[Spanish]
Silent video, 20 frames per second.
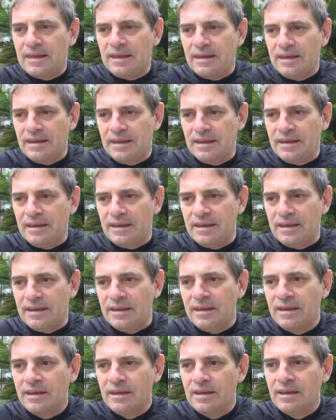
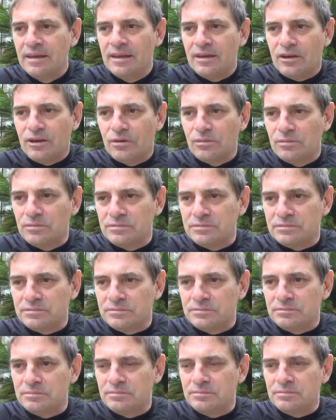eh,
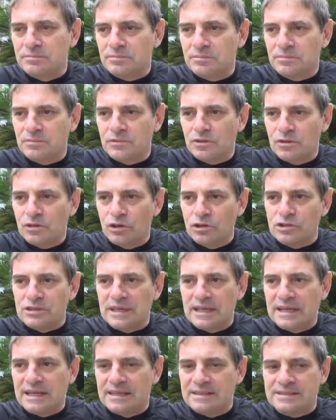con
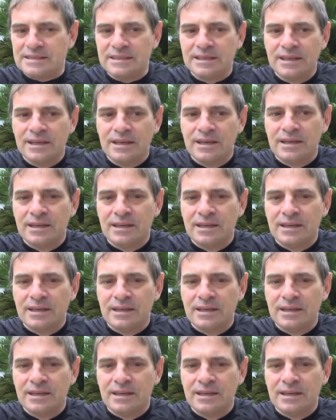cosas